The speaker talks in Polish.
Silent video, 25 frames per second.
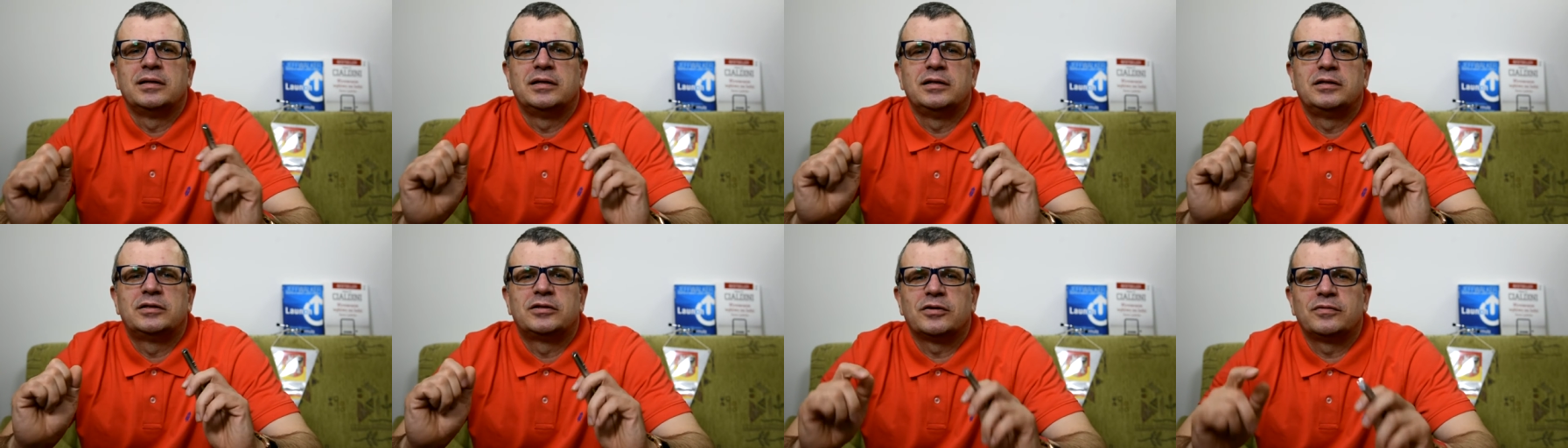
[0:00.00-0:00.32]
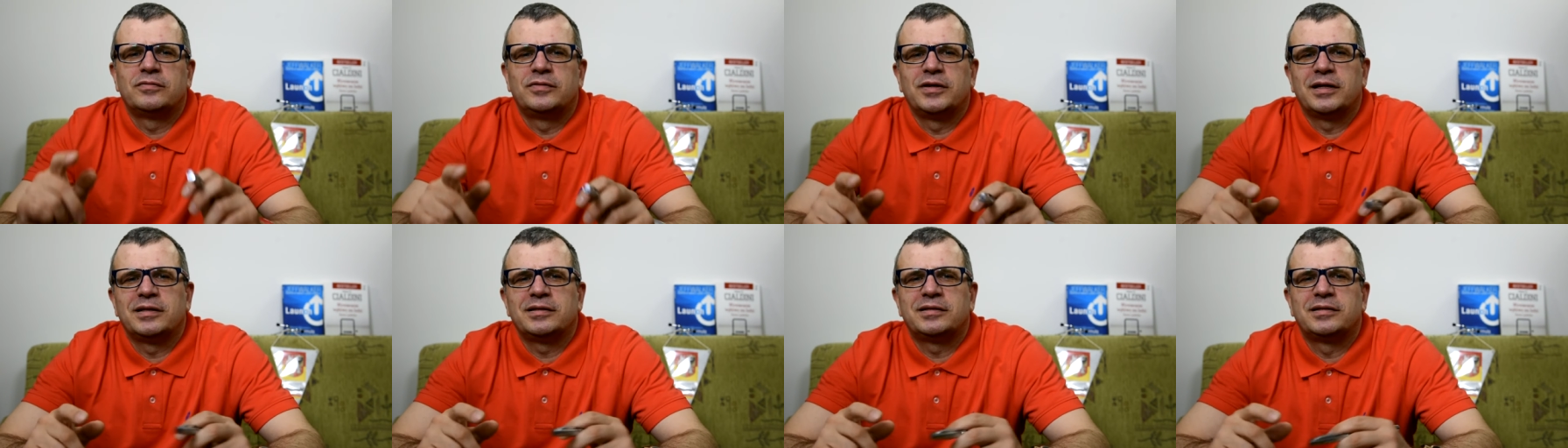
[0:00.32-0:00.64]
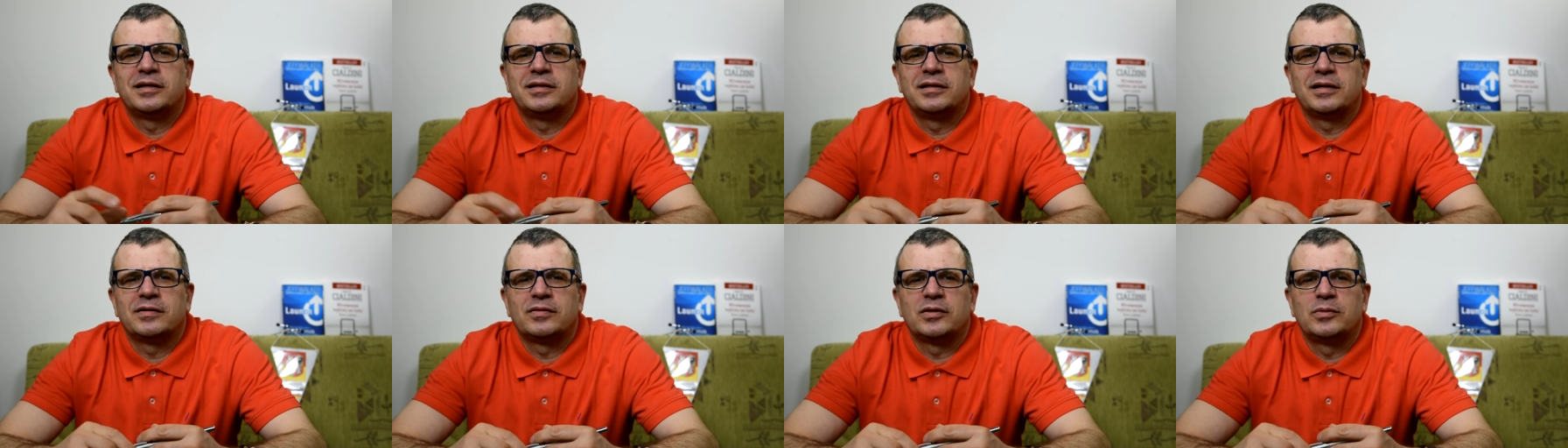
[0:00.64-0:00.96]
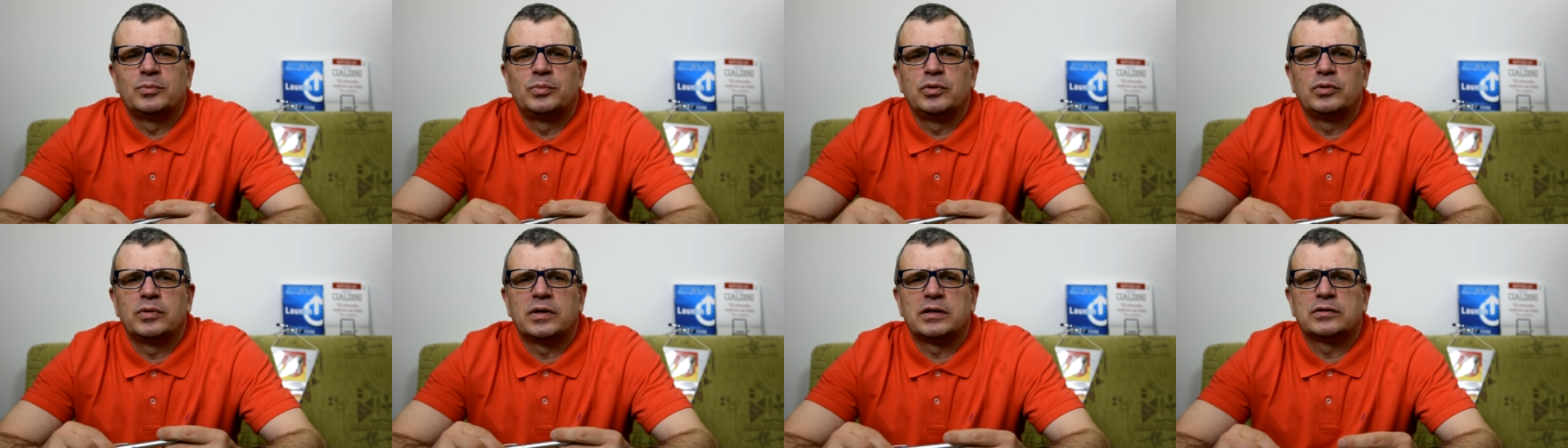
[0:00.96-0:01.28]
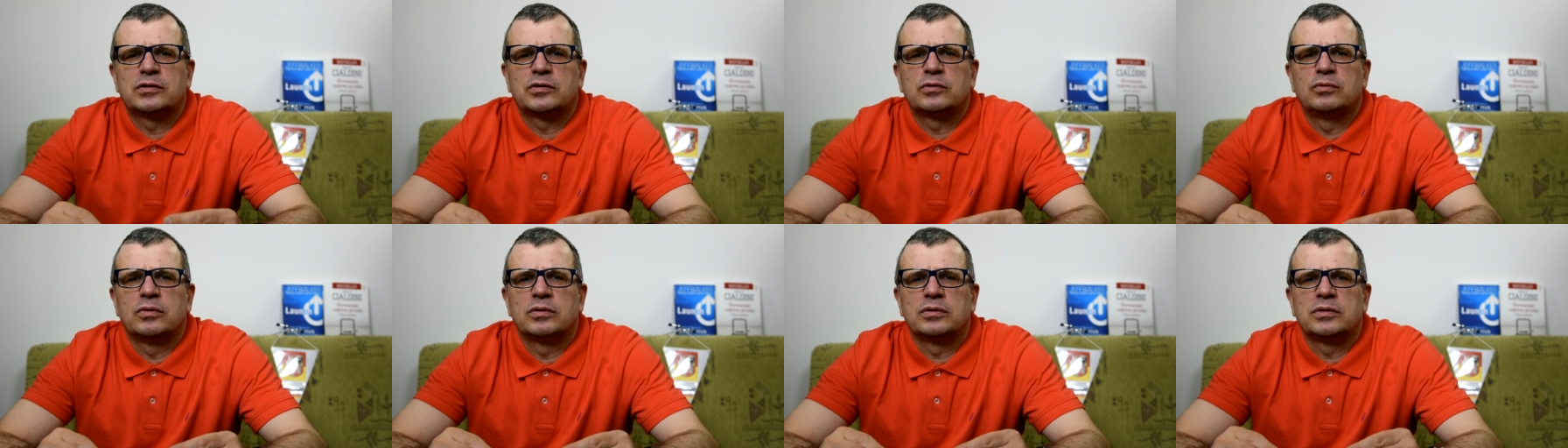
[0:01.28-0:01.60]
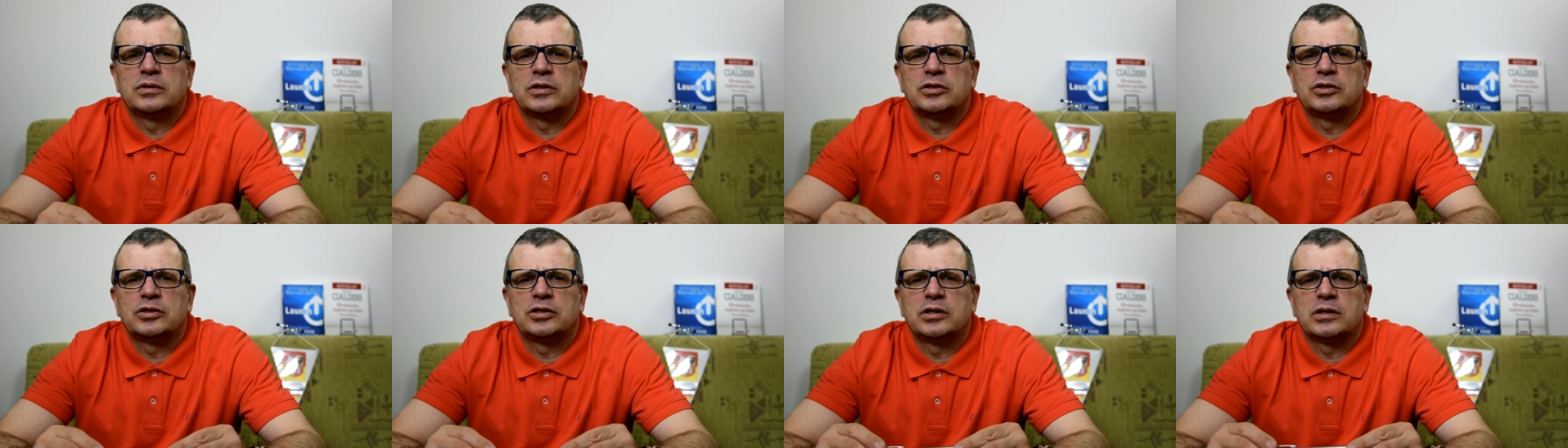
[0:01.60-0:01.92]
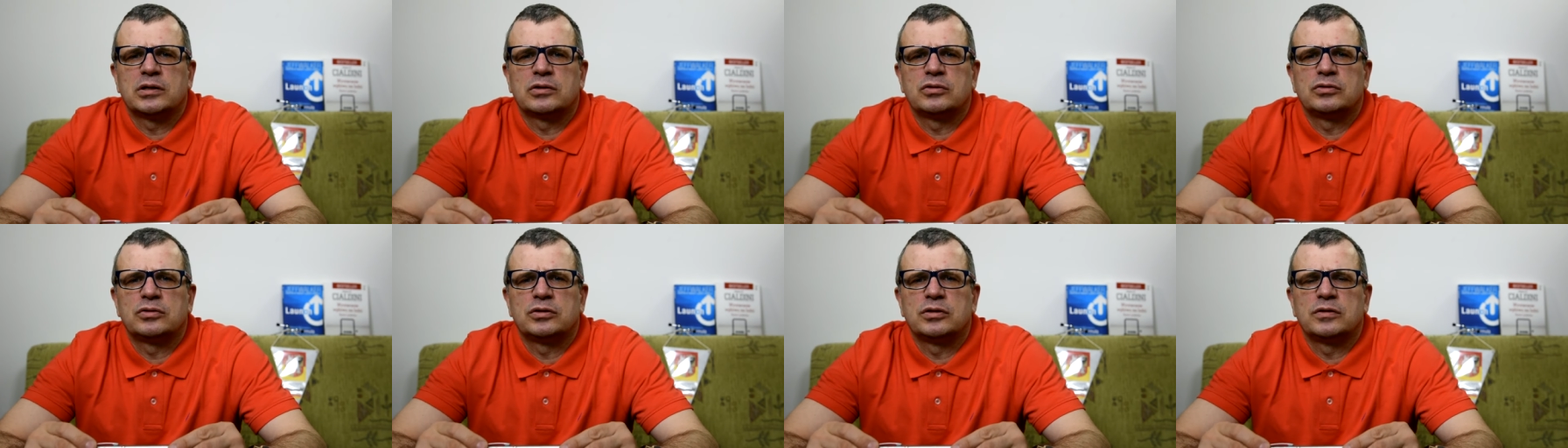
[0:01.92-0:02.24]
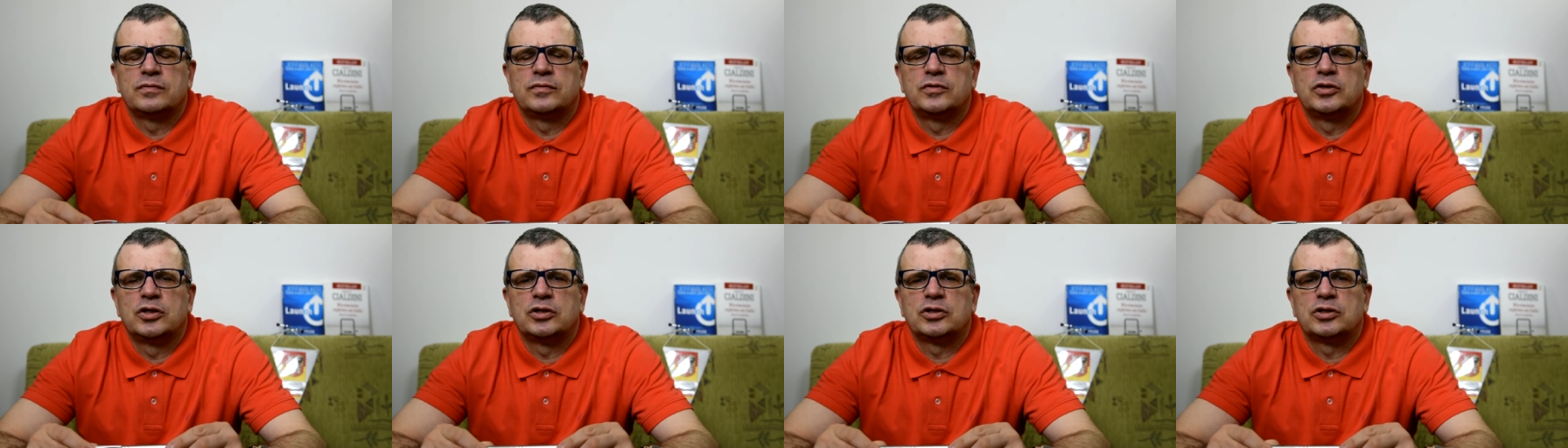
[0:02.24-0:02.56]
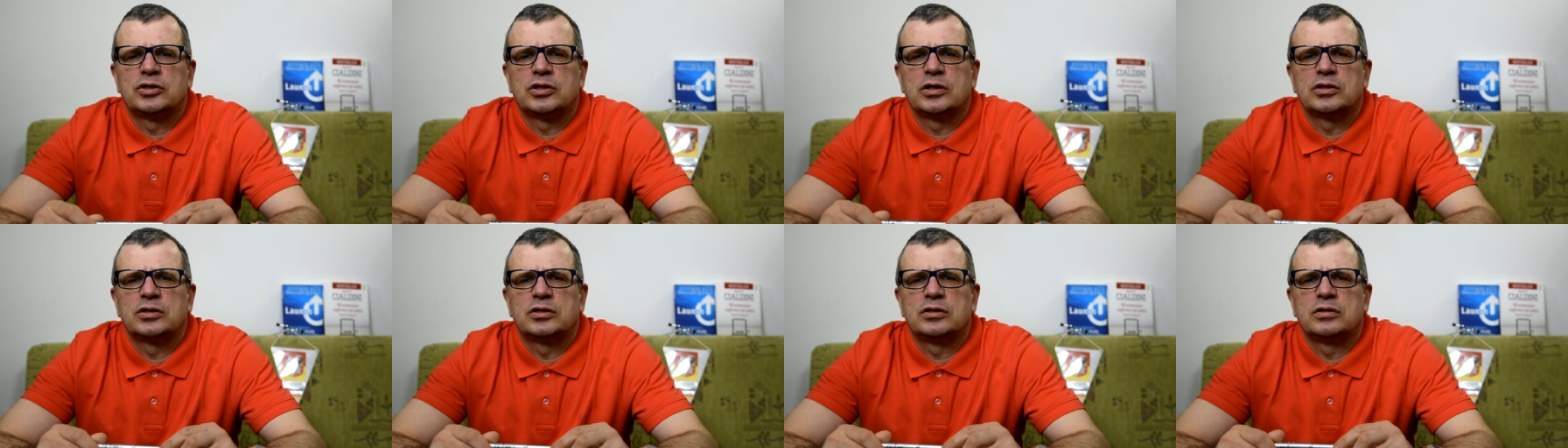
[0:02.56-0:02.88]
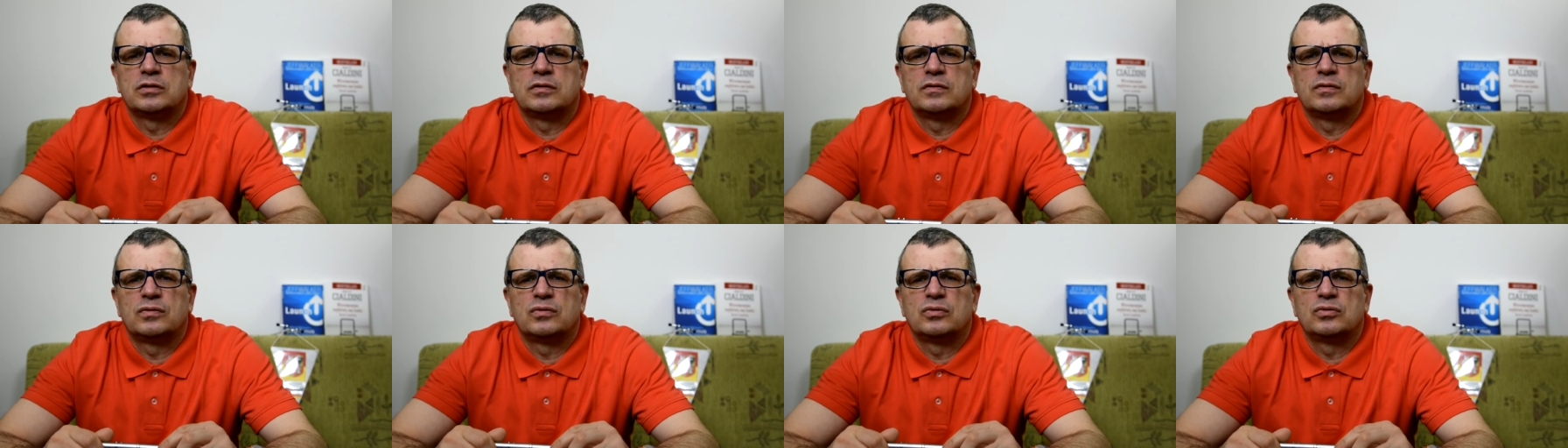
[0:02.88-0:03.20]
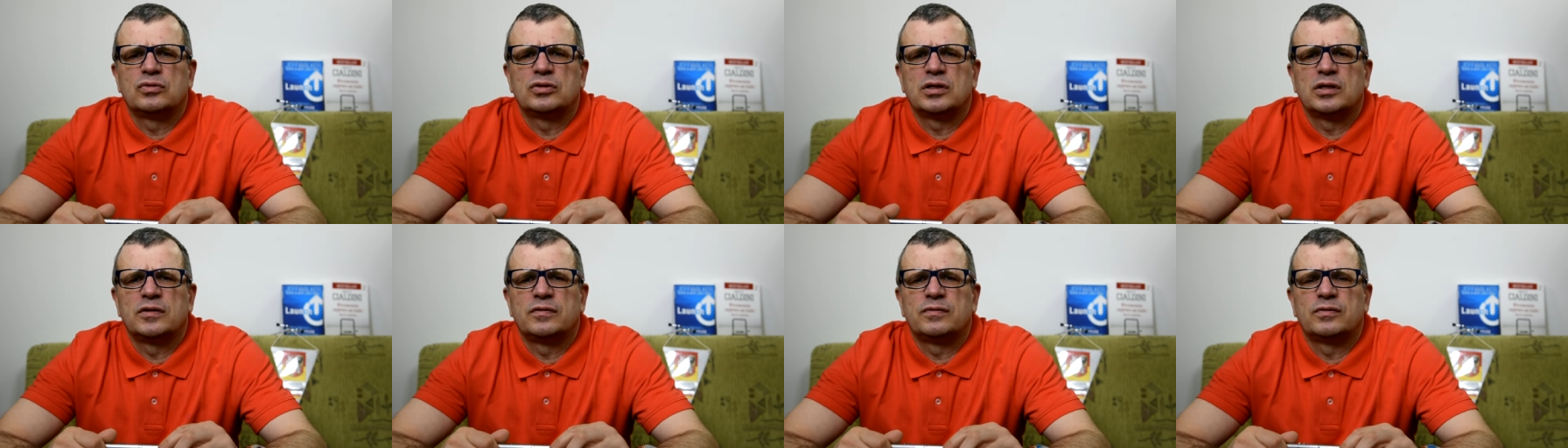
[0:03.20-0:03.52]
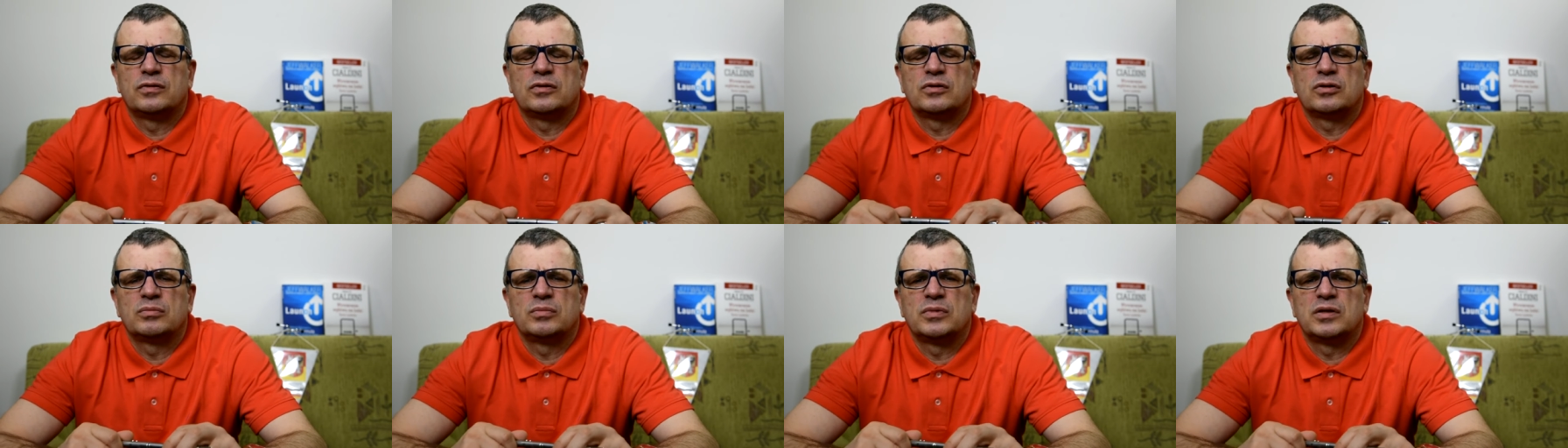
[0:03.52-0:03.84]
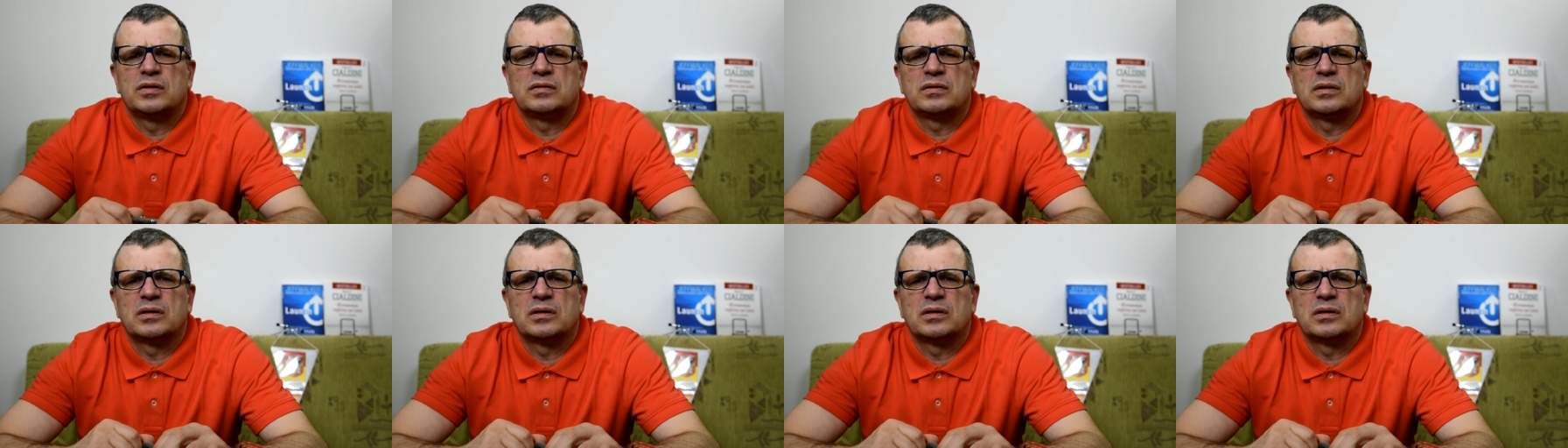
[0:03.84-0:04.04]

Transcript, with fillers: i co więcej, nawet była skłonna się jakoś odwdzięczać w różnej formie,